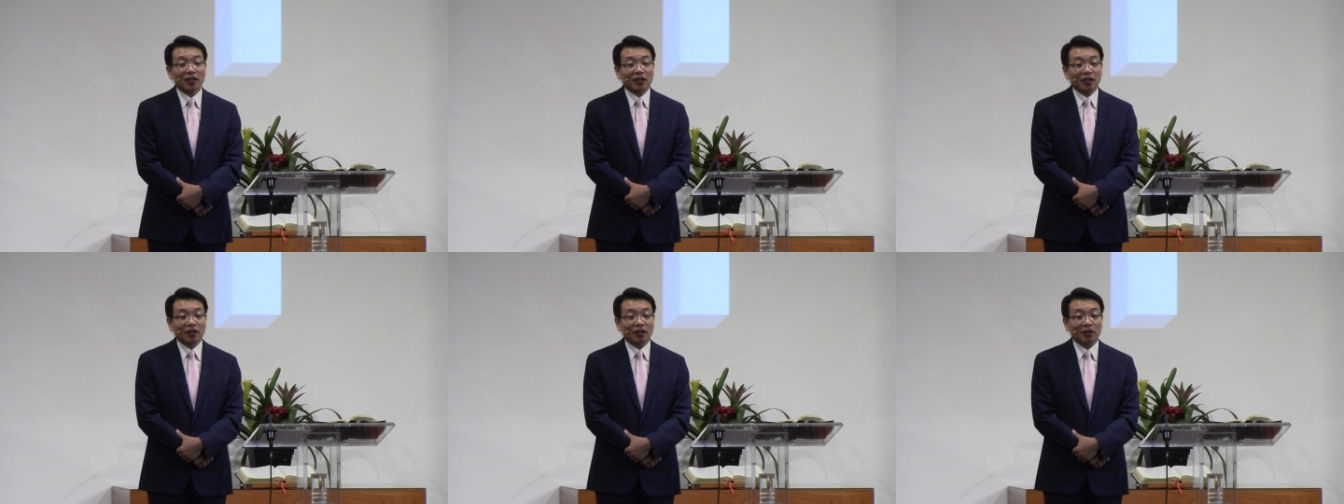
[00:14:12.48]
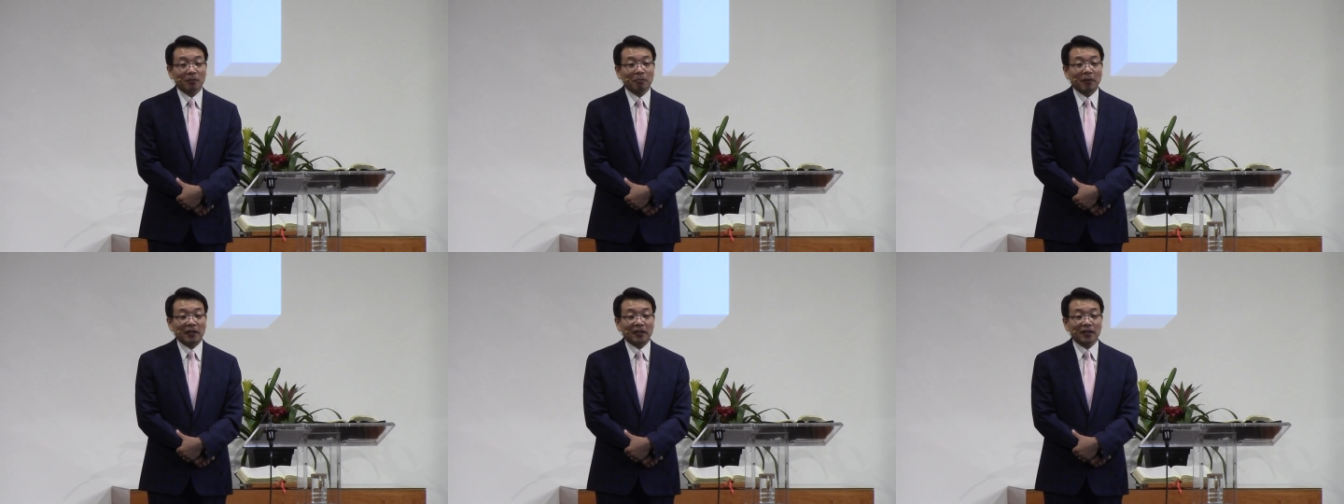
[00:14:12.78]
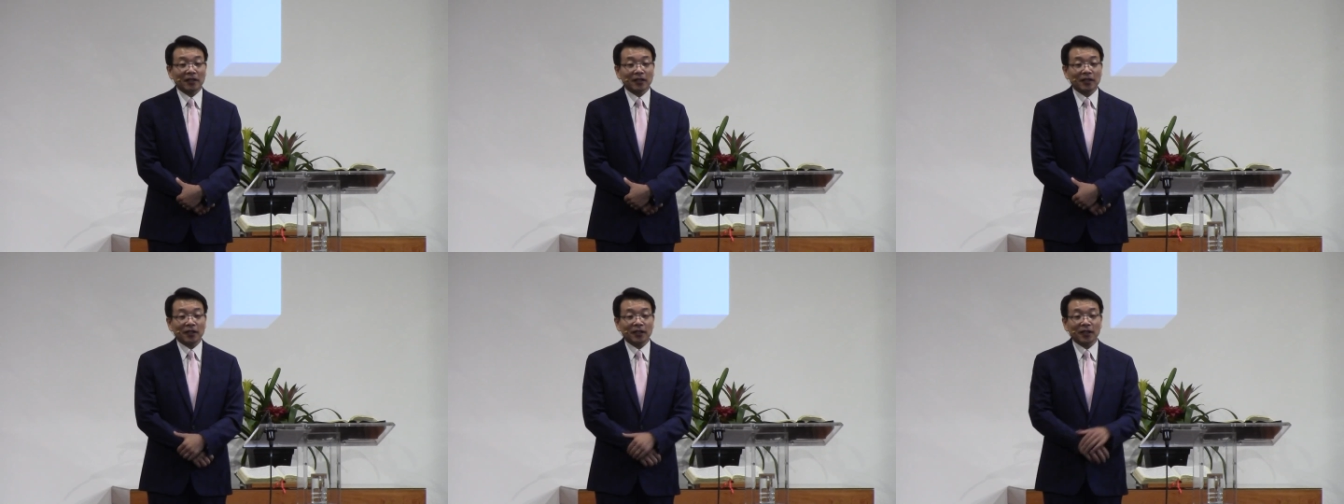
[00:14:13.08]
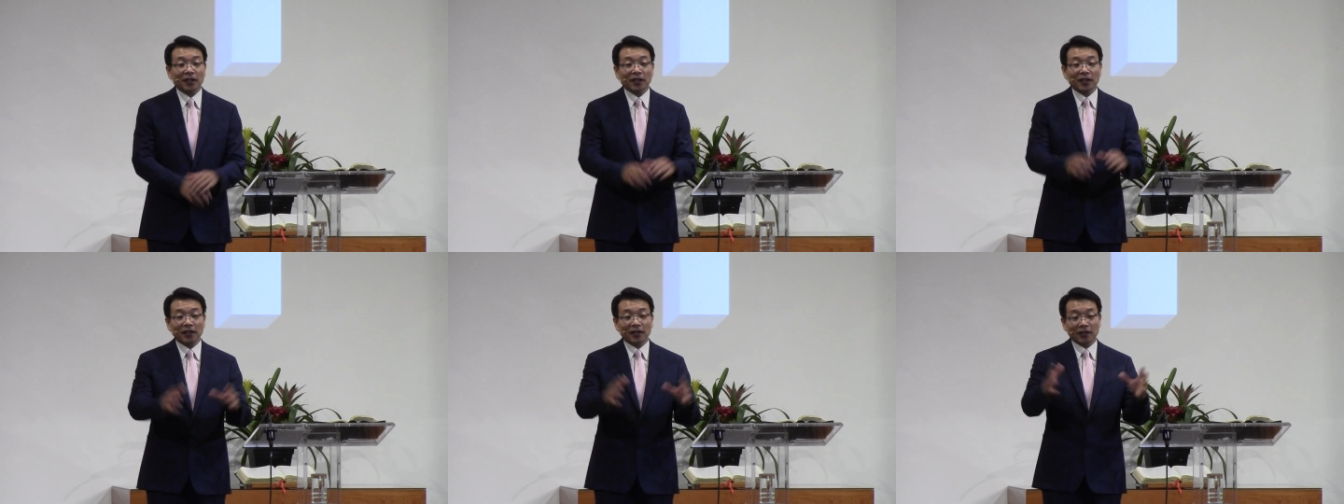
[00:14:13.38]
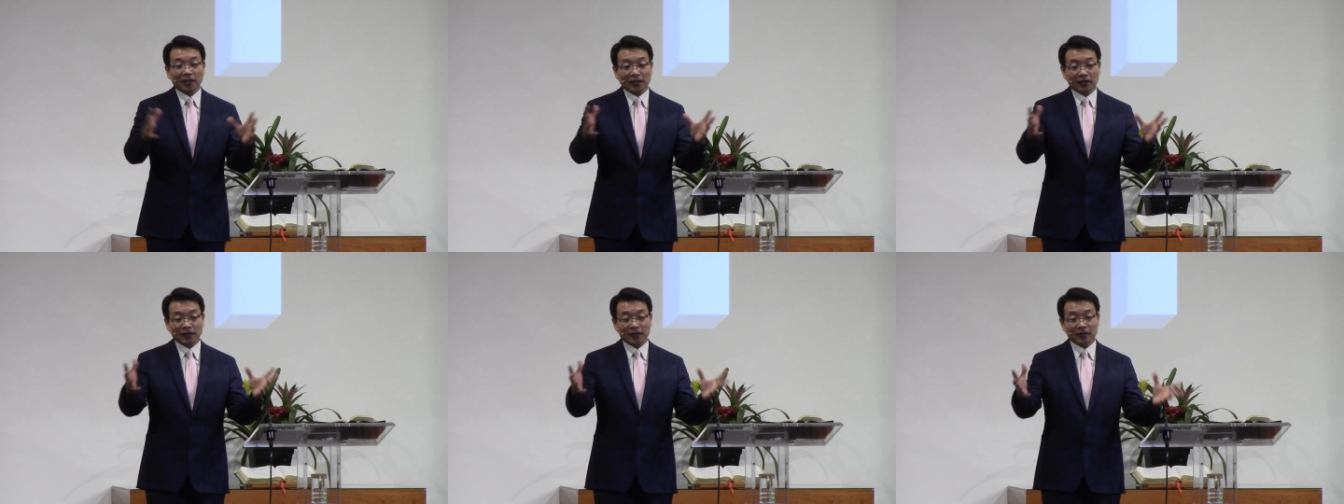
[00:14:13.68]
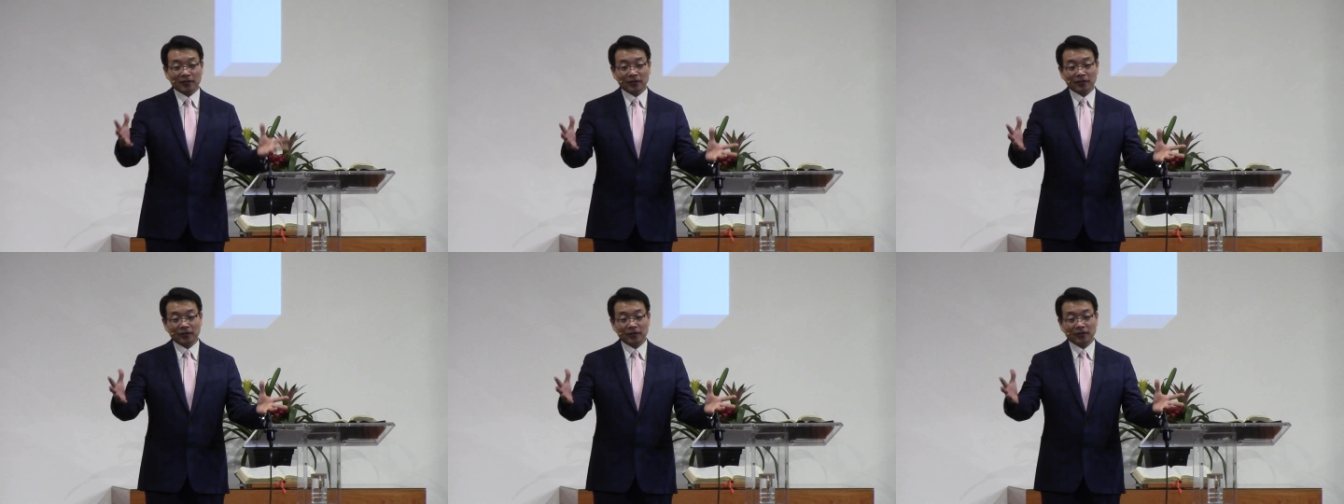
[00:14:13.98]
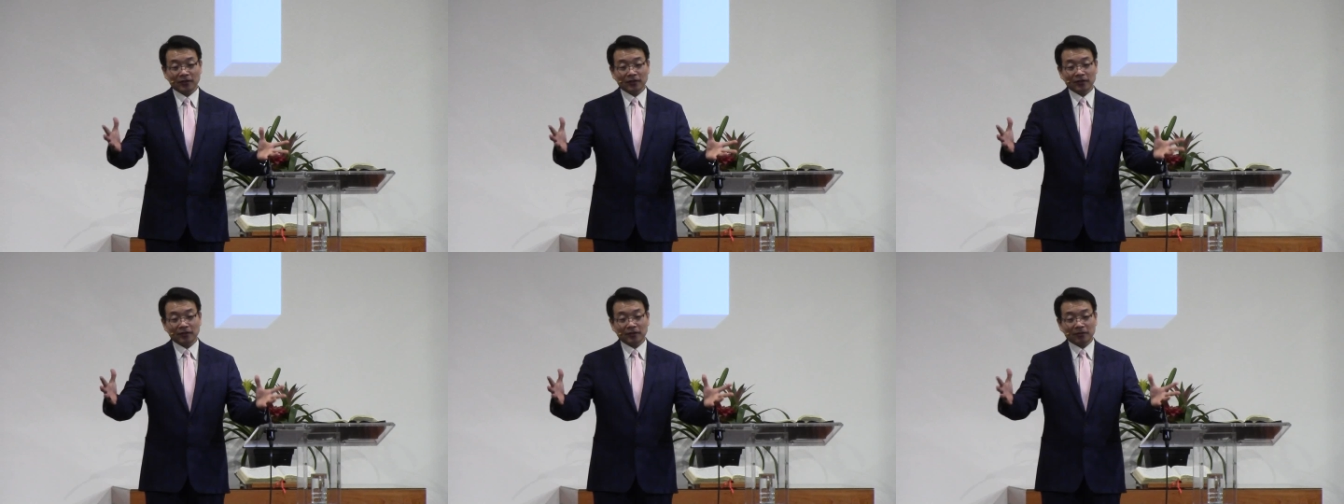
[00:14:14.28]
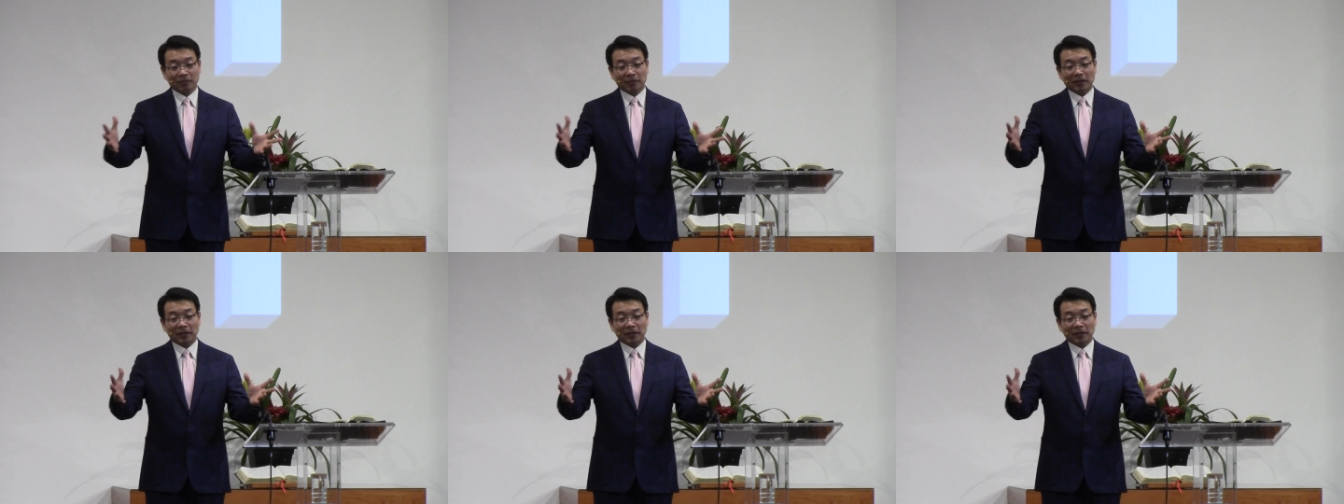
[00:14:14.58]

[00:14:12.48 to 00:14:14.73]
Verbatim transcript: 어, 바닷가에 그